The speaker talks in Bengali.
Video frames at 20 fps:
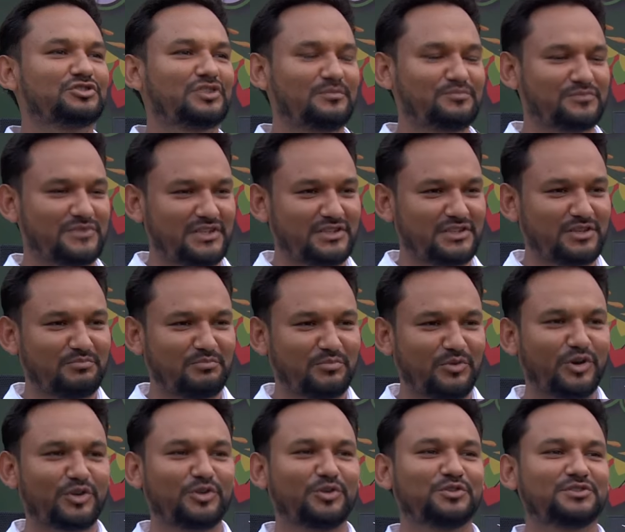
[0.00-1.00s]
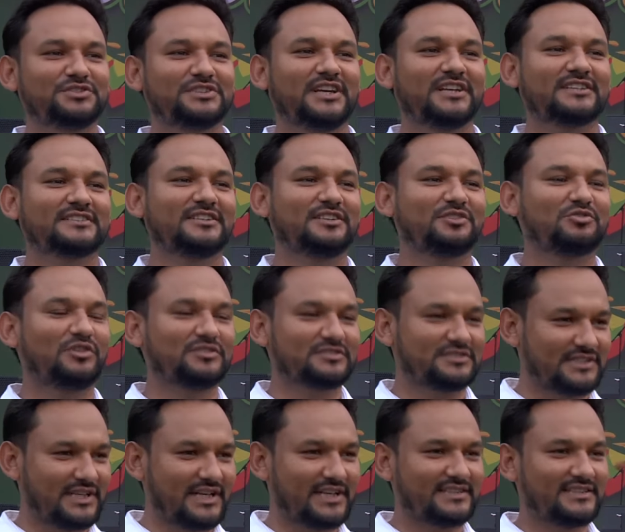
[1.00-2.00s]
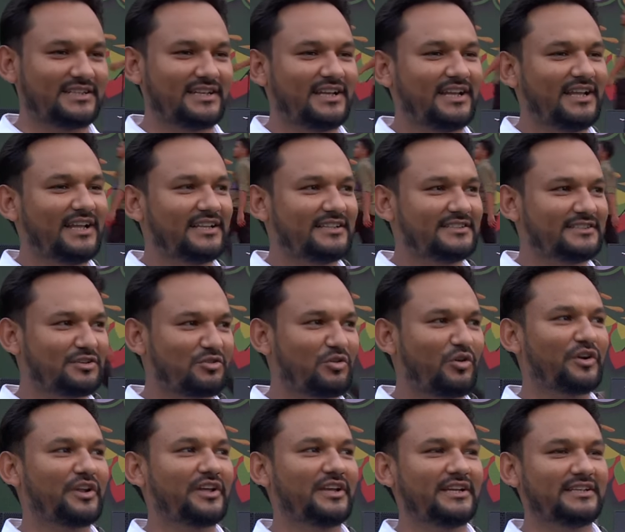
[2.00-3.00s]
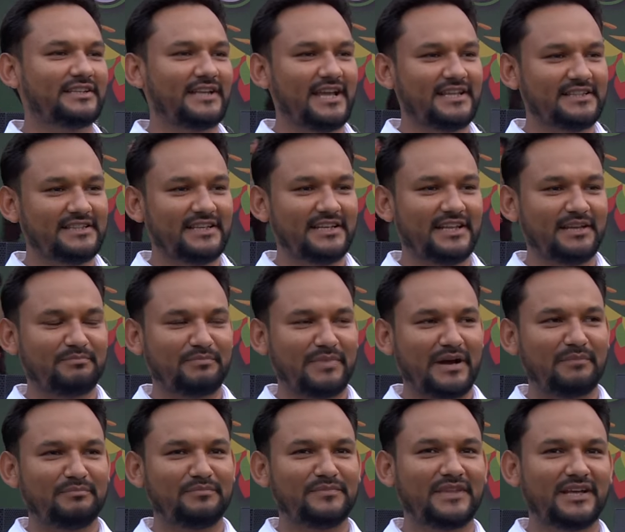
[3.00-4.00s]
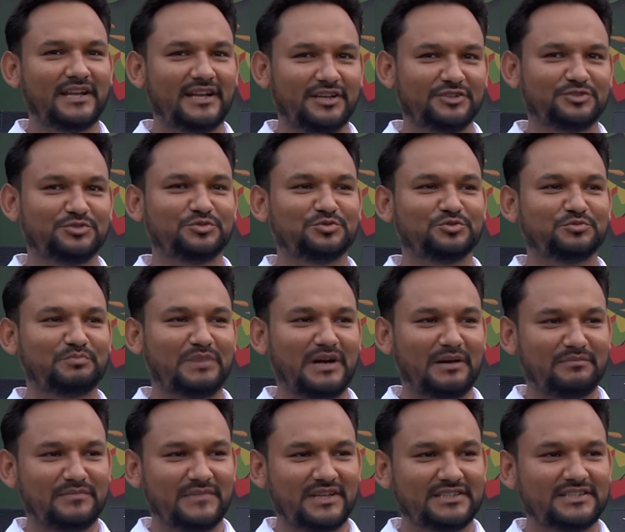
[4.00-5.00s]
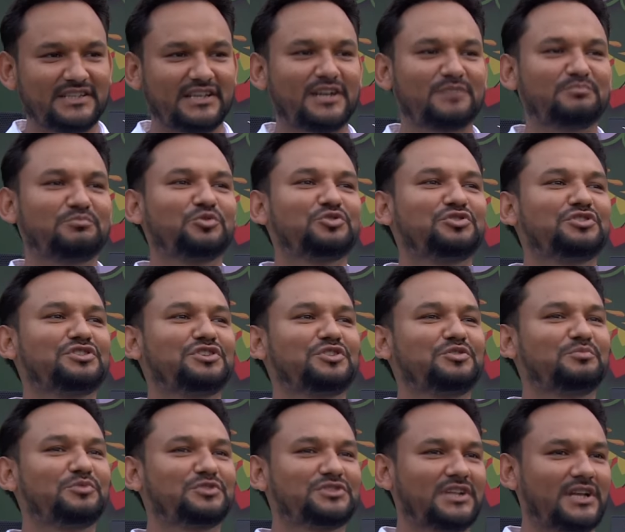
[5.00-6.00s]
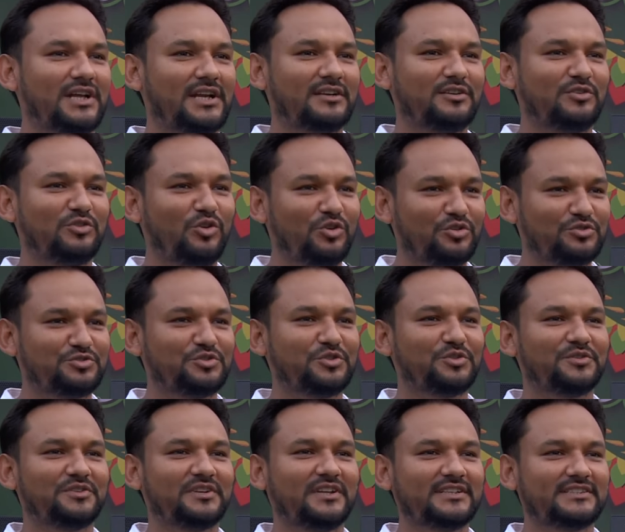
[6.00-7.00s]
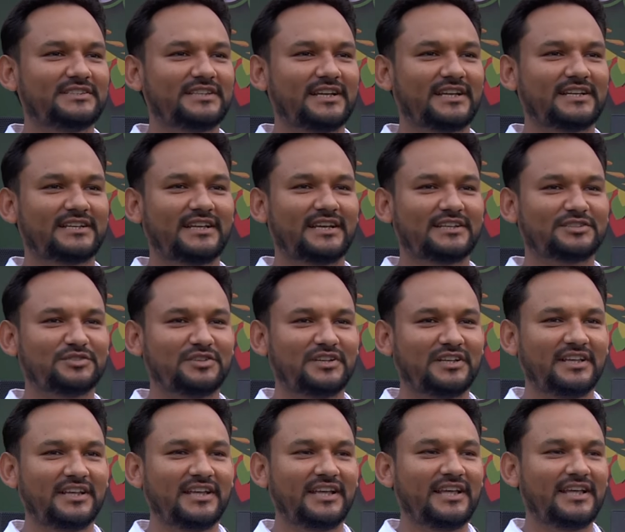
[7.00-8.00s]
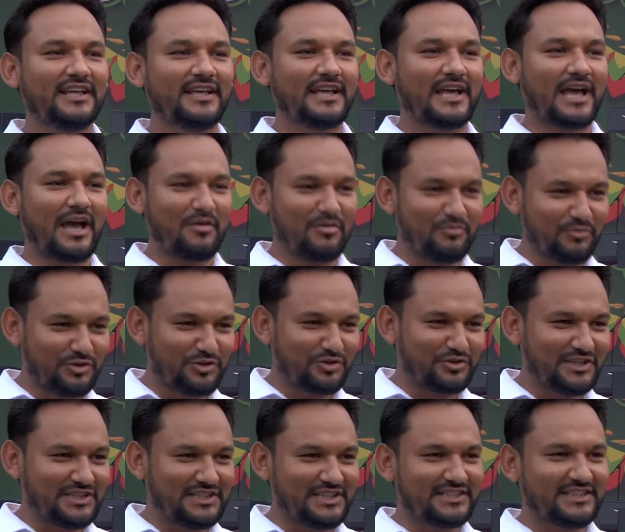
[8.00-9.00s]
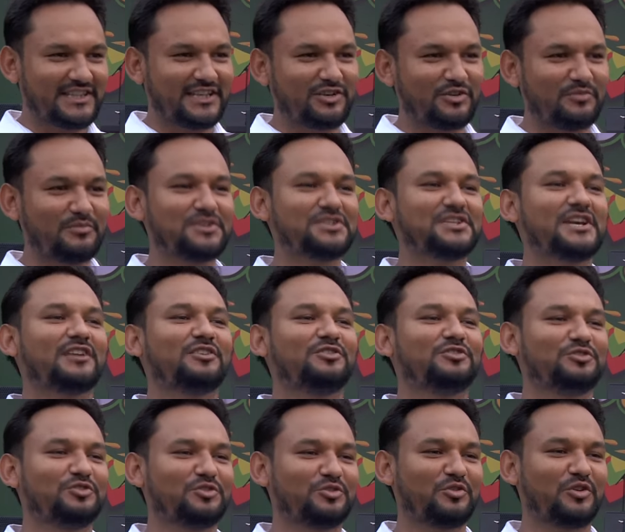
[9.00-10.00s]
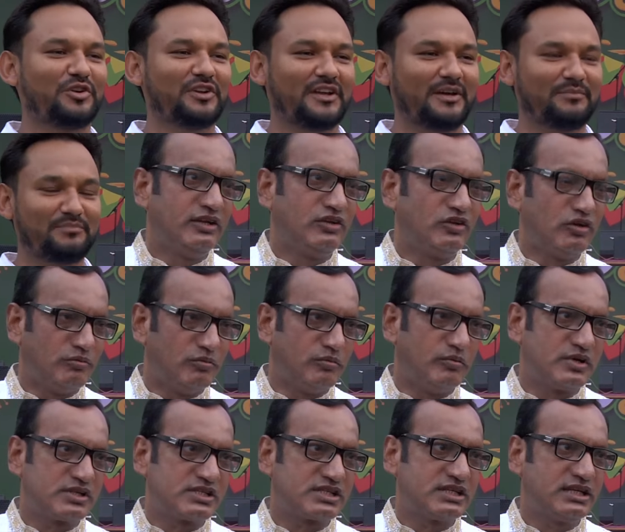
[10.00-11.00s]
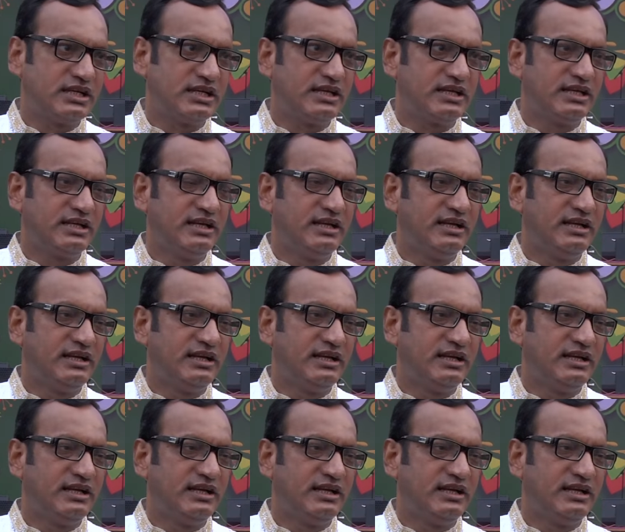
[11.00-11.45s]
সবচাইতে বড় যে আসলে কনসার্ট যে করে এটা এই দিনে পাবনা নাই শুধু পাবনা জেলার প্রতিটি উপজেলার লোকজন এসে একটা আসলে আমি মনে করি ঈদের থেকেও বেশি আনন্দ করে নববর্ষের